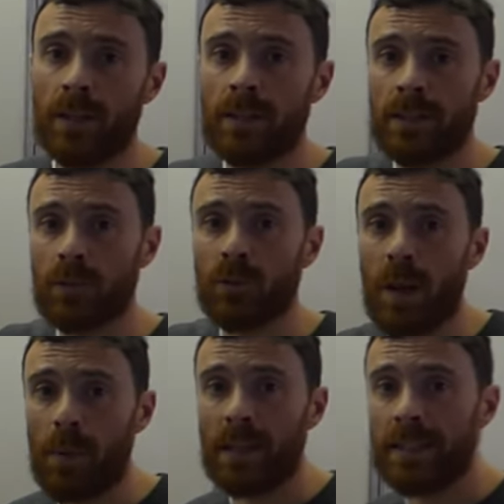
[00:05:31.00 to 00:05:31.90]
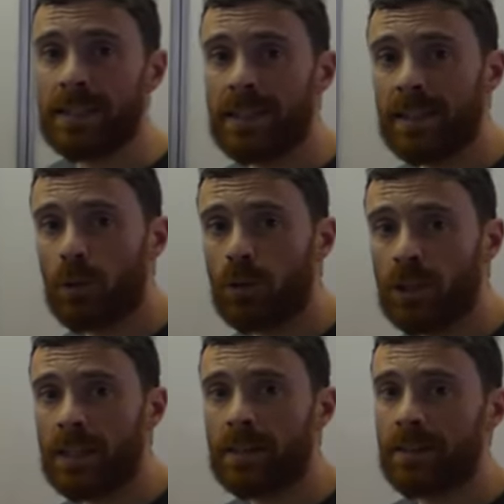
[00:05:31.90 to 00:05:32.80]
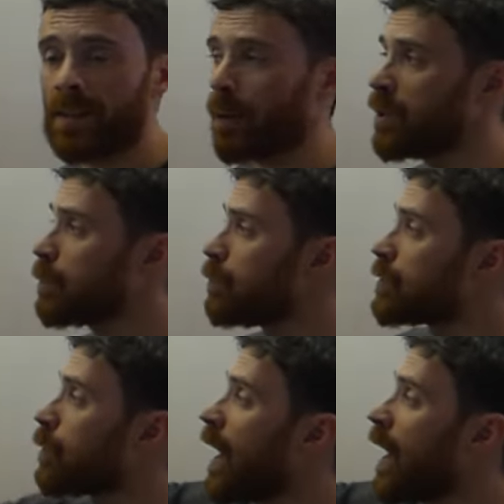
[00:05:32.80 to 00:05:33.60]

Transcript: C'est ce qu'on appelle des hétérogénéités thermiques puisque